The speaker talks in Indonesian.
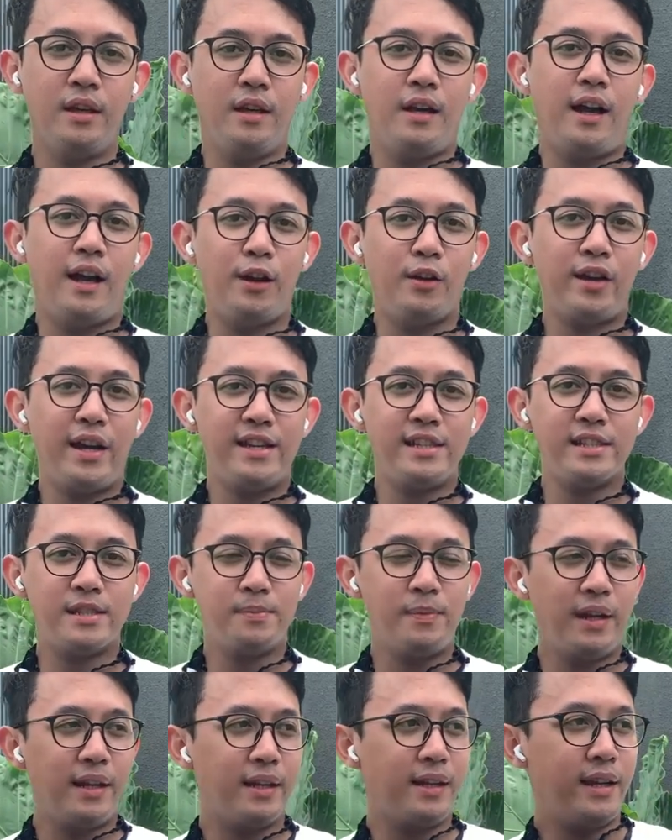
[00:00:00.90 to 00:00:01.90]
Halo guys,
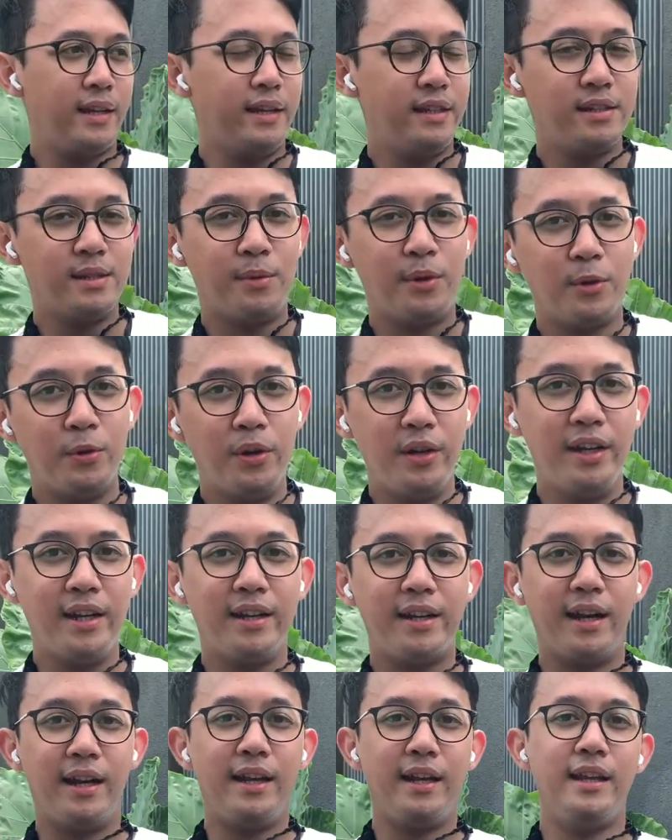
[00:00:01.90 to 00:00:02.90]
balik lagi sama gue
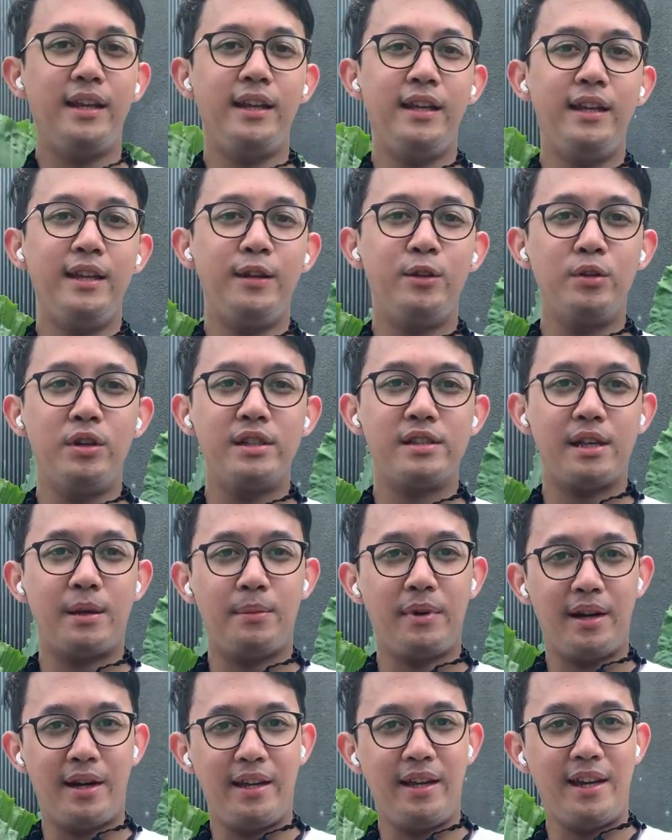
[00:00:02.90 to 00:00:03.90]
dan kali ini gue
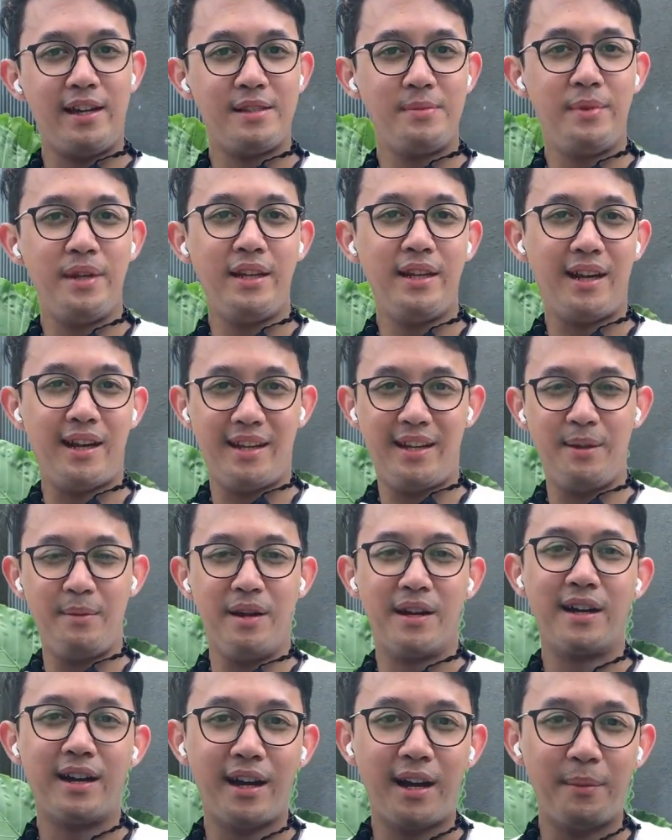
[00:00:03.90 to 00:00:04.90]
sama Yasmin yang ada di
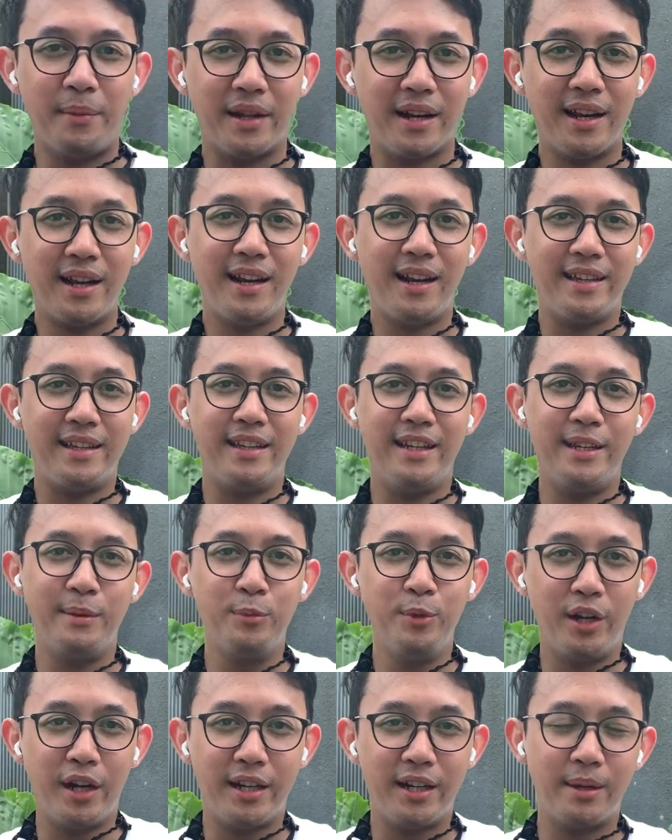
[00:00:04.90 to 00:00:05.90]
belakang kamera lagi
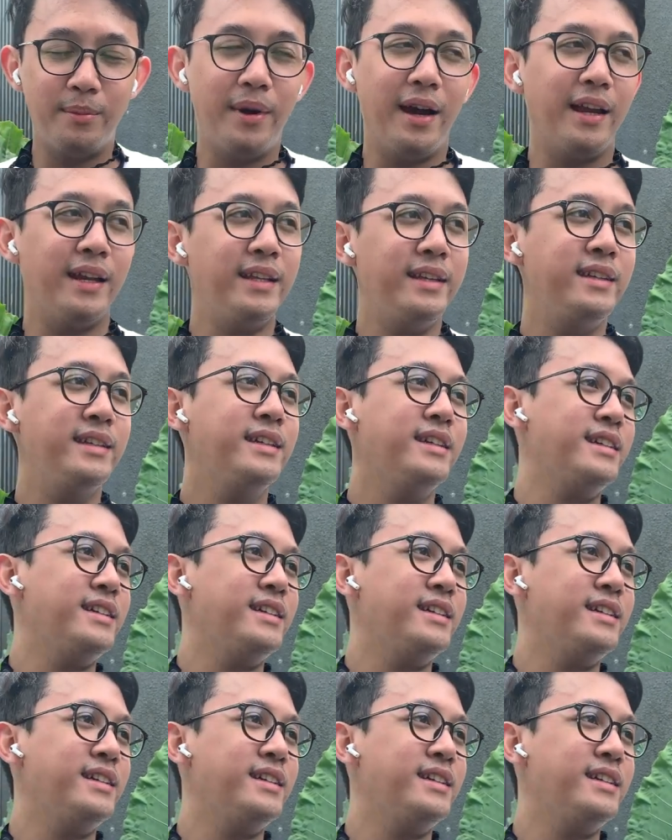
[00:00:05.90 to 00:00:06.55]
liburan ke Bali